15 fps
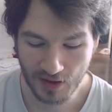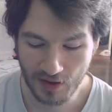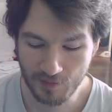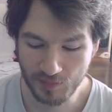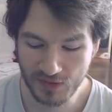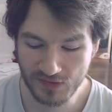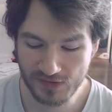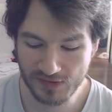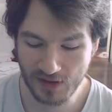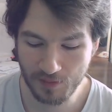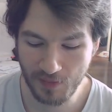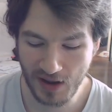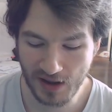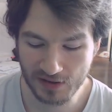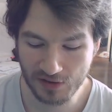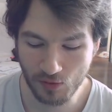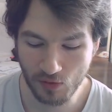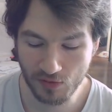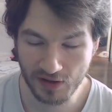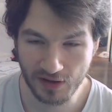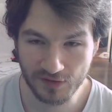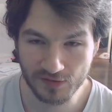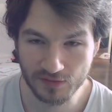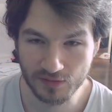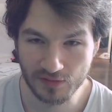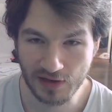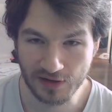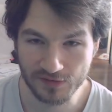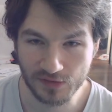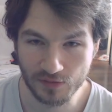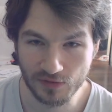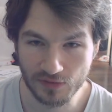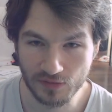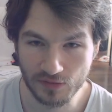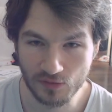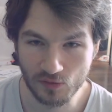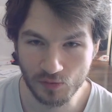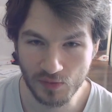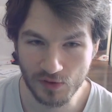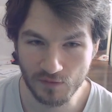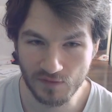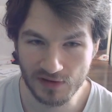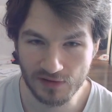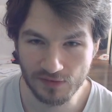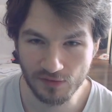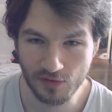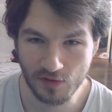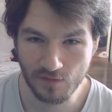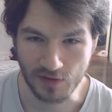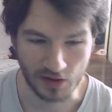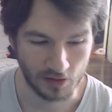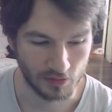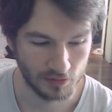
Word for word: Bis ich dann merke, oh krass, langsam tut mir irgendwie die Zunge weh.